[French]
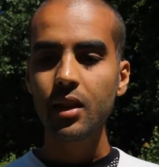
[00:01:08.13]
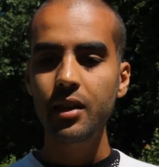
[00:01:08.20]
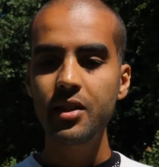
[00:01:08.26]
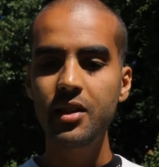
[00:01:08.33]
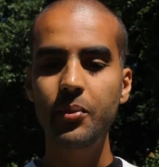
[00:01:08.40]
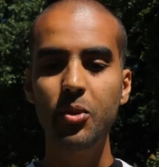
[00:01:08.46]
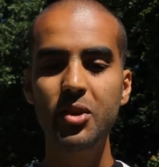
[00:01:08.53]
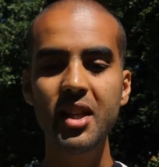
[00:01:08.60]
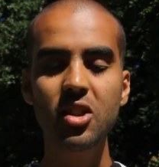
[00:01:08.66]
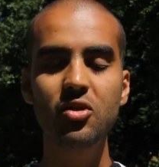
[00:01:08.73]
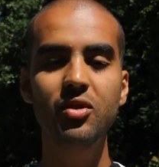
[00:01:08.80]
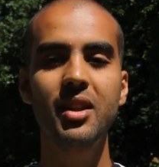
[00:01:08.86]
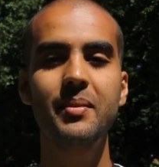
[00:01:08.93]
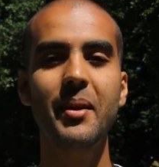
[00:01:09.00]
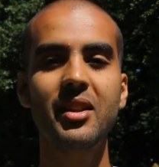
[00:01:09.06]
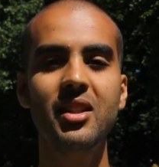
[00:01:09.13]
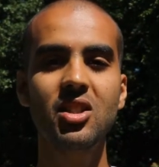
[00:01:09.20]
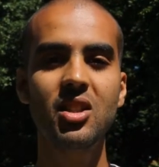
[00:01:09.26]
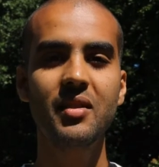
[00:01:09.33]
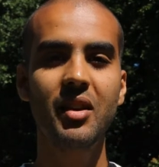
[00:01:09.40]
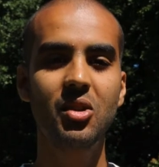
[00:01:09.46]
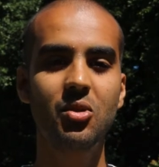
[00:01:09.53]
Et c'est pour ça que je voulais te
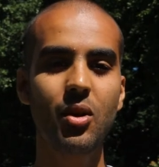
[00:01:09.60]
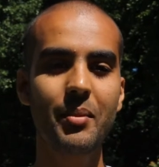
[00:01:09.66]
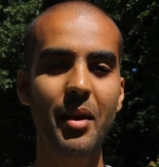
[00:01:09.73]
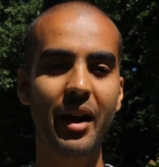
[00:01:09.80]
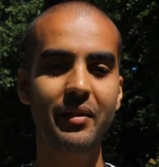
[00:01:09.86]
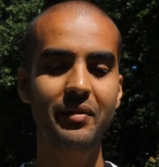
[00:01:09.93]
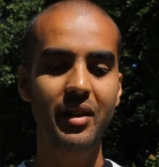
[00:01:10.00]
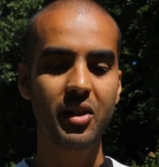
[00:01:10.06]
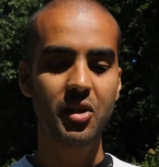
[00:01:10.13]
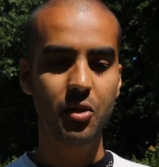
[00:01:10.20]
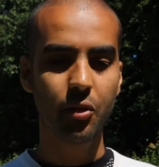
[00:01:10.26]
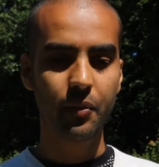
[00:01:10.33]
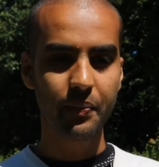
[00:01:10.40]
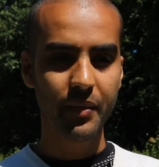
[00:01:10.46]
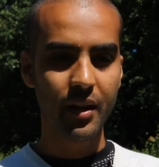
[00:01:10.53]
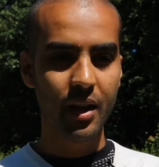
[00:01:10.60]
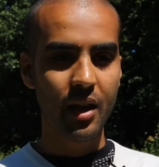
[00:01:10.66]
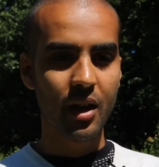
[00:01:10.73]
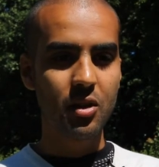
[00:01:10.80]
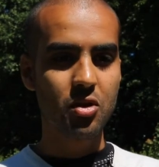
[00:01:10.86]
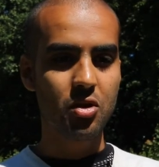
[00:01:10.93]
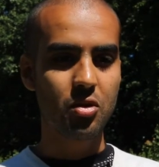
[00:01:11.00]
partager avec toi ma réflexion
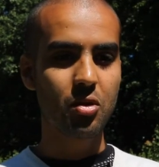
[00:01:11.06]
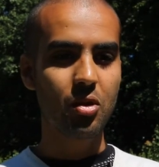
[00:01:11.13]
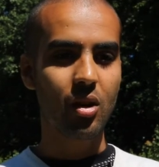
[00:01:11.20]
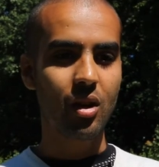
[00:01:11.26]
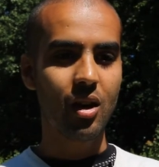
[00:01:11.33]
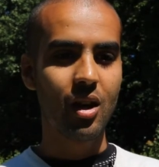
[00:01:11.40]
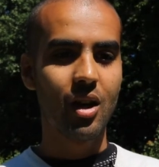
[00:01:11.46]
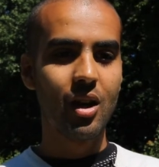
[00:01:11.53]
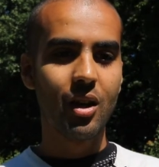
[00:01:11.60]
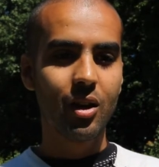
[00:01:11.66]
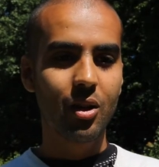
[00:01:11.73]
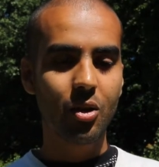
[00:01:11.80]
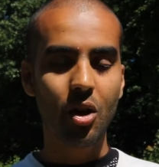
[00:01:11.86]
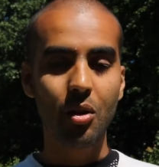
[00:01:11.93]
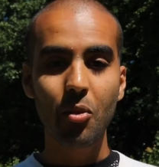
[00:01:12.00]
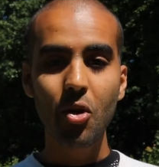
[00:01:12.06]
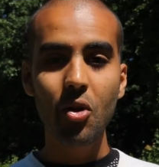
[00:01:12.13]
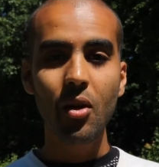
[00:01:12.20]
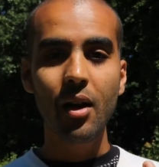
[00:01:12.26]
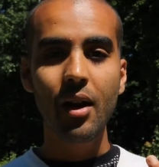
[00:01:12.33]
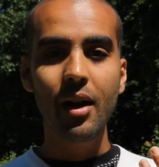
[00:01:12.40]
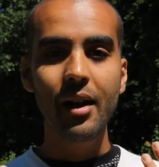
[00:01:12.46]
sur
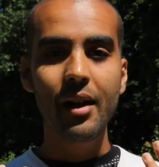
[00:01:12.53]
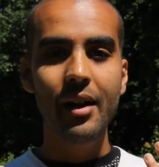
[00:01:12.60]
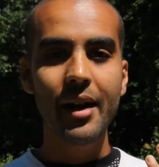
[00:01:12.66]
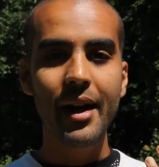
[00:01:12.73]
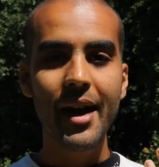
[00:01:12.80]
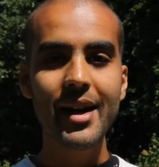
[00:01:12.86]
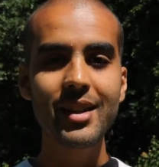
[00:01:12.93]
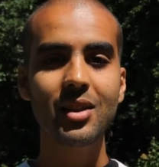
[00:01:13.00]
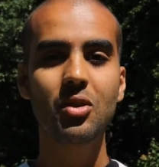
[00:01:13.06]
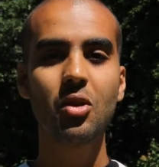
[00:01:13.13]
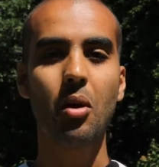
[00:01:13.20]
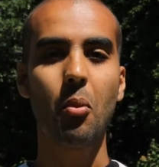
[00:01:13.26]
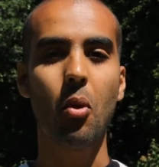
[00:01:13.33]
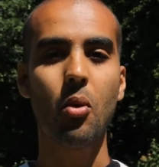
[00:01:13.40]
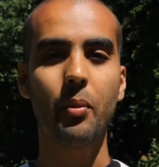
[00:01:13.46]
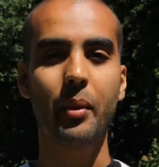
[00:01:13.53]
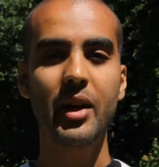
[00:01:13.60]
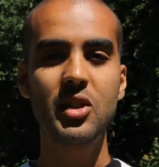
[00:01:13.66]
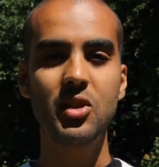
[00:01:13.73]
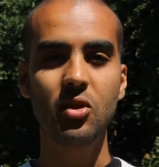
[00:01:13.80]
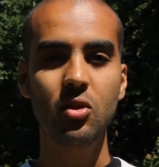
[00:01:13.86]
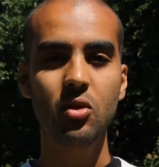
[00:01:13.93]
comment être dans le moment
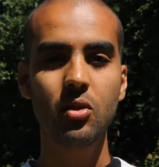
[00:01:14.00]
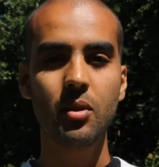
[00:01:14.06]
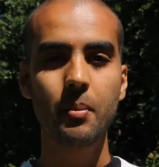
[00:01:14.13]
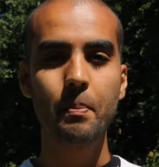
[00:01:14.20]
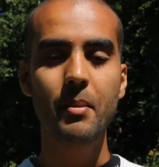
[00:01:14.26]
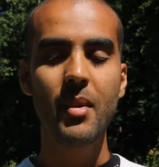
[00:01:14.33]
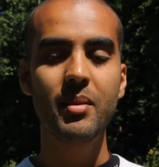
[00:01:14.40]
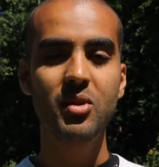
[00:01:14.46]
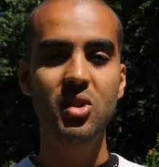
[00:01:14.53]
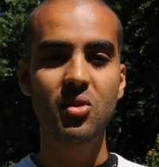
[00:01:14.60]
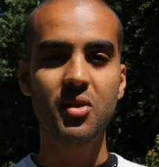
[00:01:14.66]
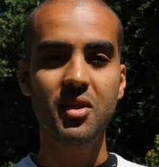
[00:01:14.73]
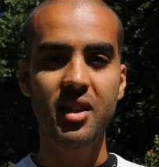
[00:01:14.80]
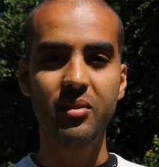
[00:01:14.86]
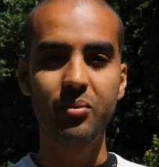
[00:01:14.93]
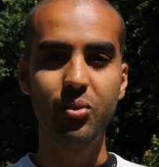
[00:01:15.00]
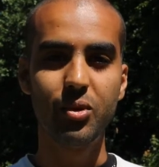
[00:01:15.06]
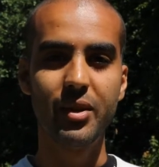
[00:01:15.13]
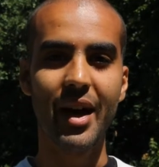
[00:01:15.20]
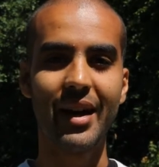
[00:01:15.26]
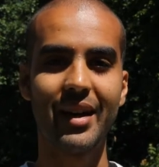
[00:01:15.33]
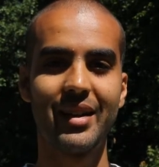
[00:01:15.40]
présent même sans être
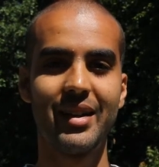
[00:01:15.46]
Bouddha.